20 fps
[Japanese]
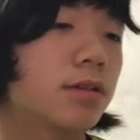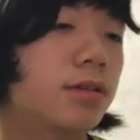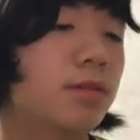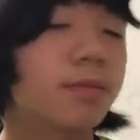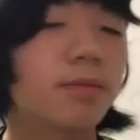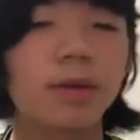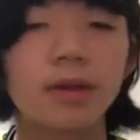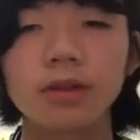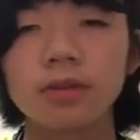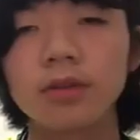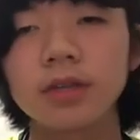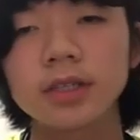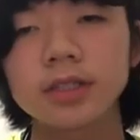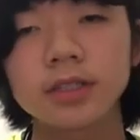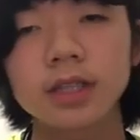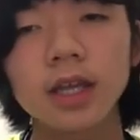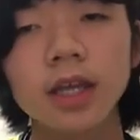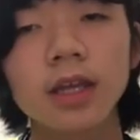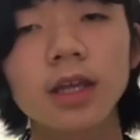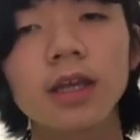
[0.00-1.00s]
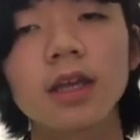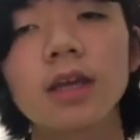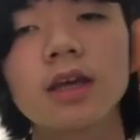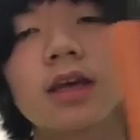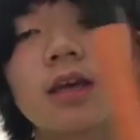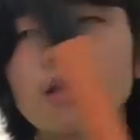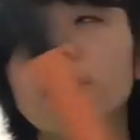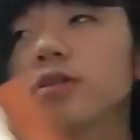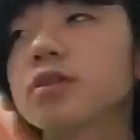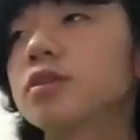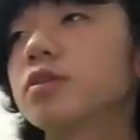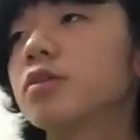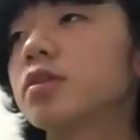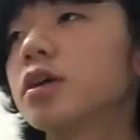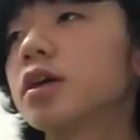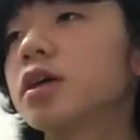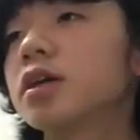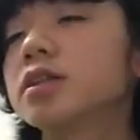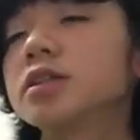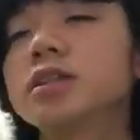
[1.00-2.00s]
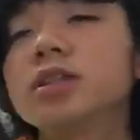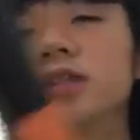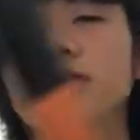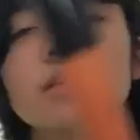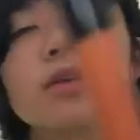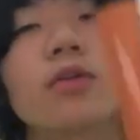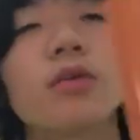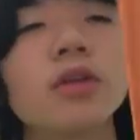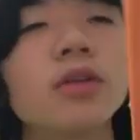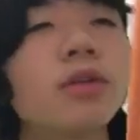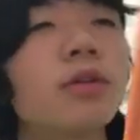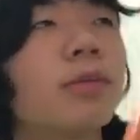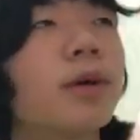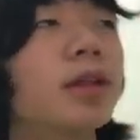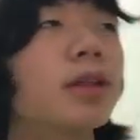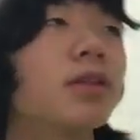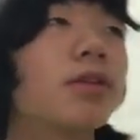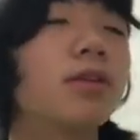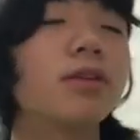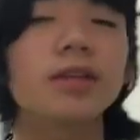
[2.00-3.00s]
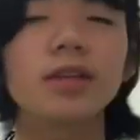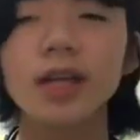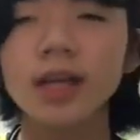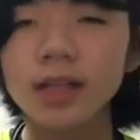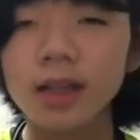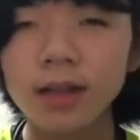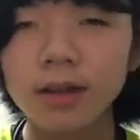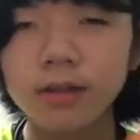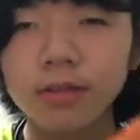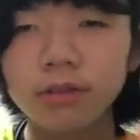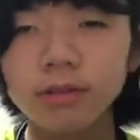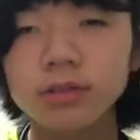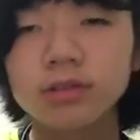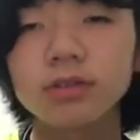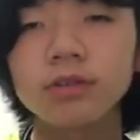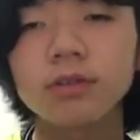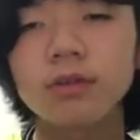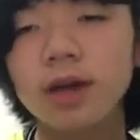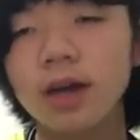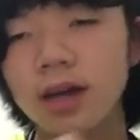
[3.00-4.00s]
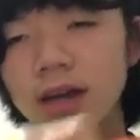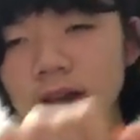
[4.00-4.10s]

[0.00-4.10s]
バットですね。こんな感じで。で、これのバットの最大の特徴は、